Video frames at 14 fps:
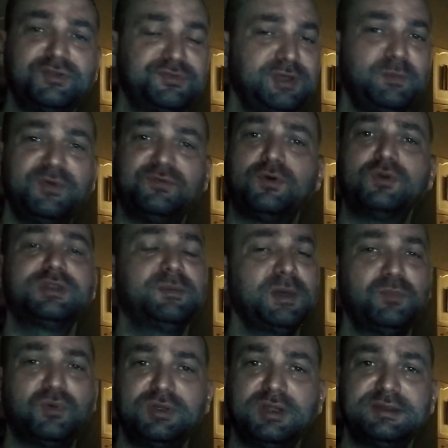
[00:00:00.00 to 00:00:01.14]
eu sempre vou também
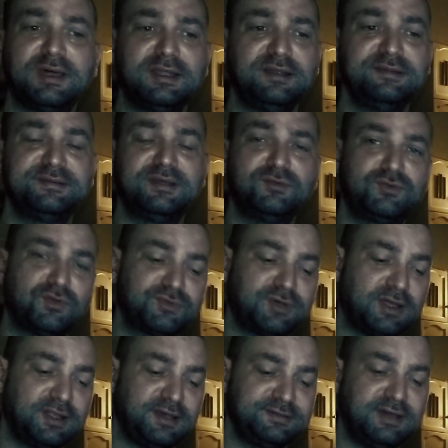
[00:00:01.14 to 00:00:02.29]
poder estar analisando os teus
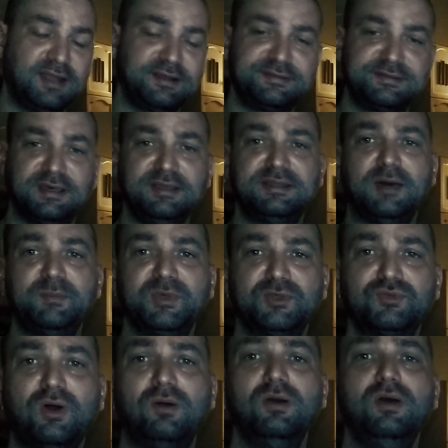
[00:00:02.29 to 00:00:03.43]
canais darks aí, tá,
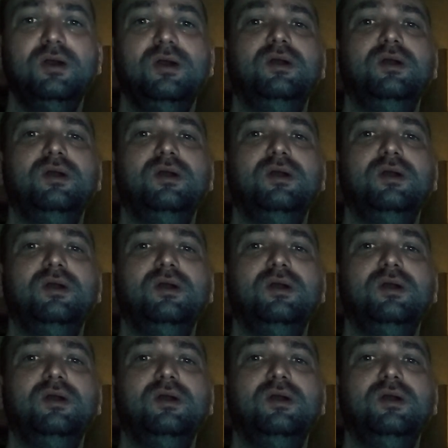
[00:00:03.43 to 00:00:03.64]
pessoal?